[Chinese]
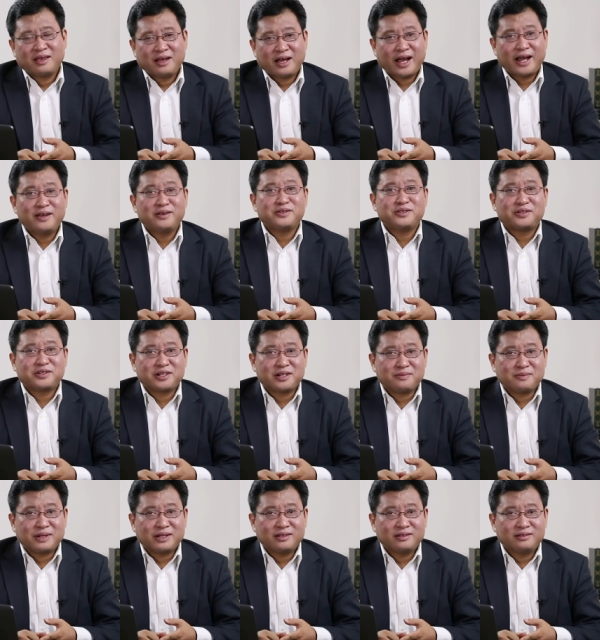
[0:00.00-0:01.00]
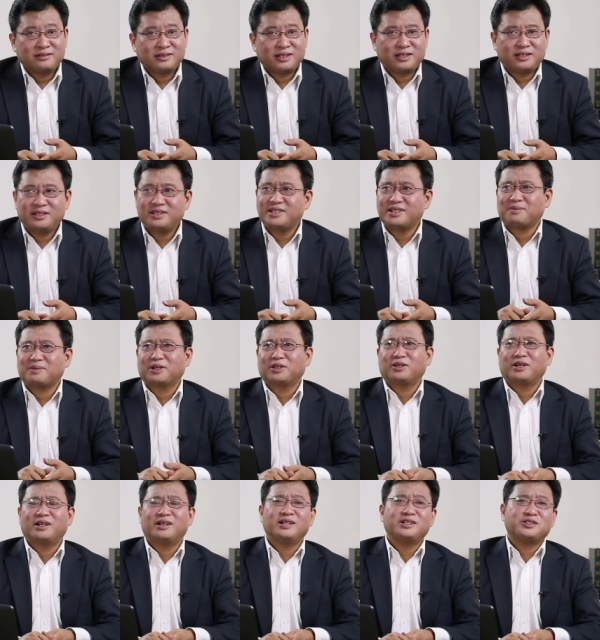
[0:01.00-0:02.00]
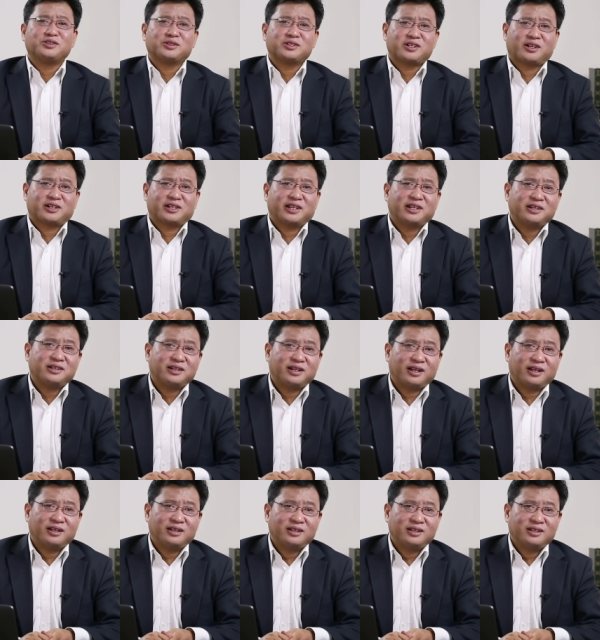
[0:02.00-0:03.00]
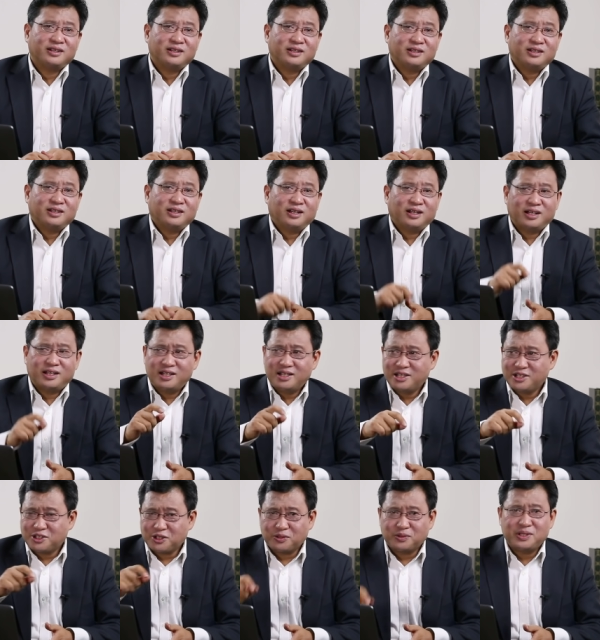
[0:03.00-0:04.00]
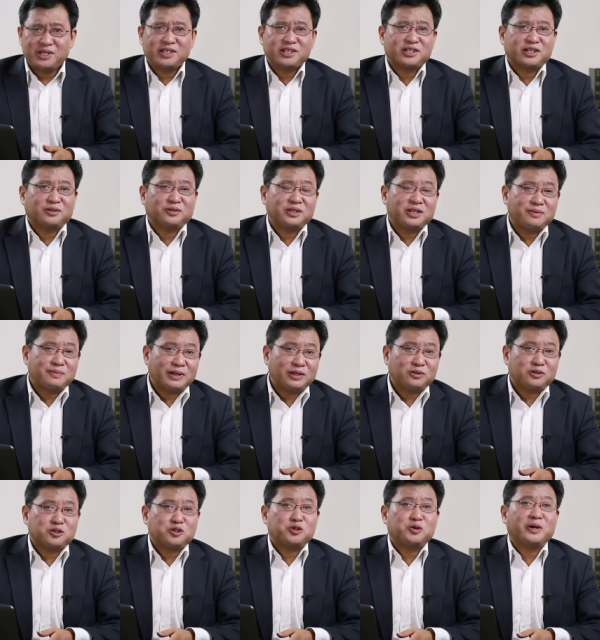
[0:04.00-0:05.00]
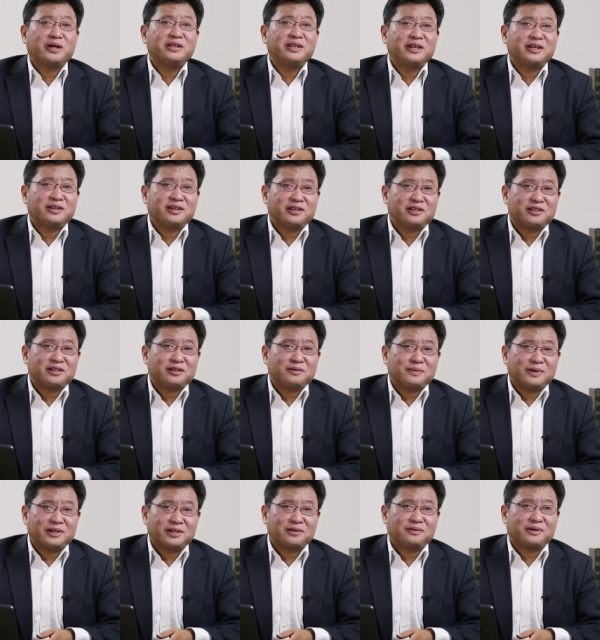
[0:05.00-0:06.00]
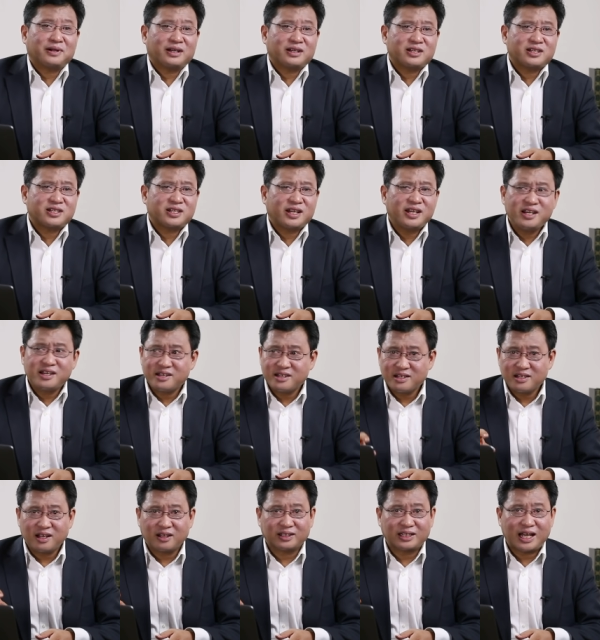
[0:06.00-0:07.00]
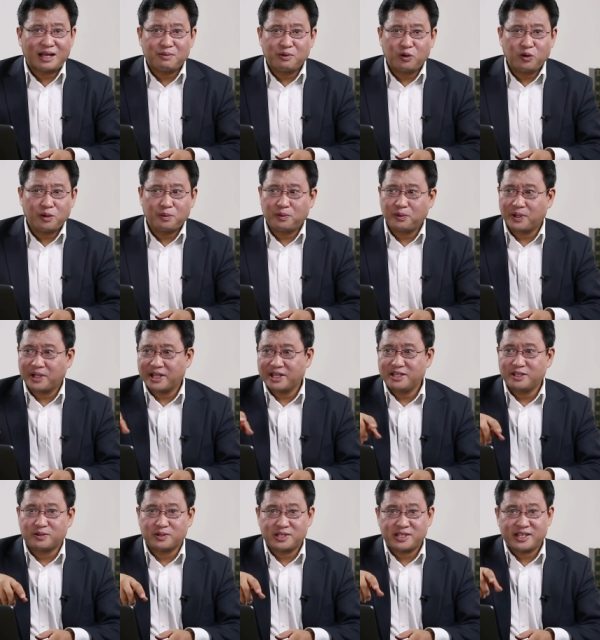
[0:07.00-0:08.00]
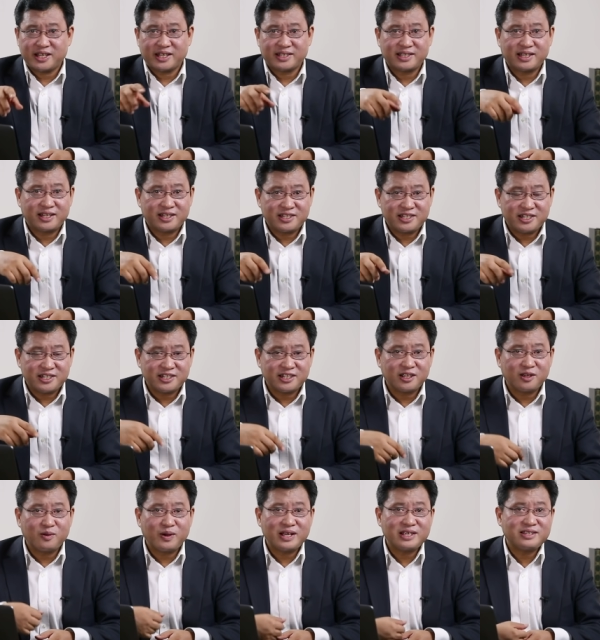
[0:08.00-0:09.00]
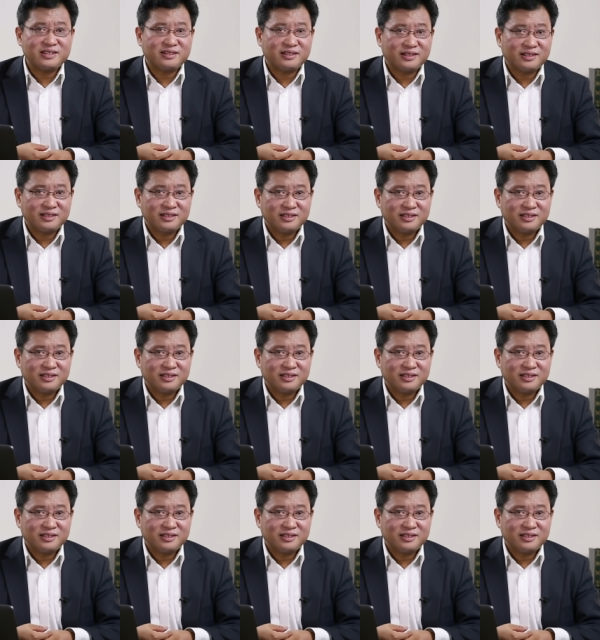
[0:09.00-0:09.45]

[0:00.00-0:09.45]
还有就是什么？那你想吧，喝酒找谁喝呀？喝酒应酬的一般都是圈内人士嘛，是不是？谁知道他们会不会跟你有潜在的竞争关系呢？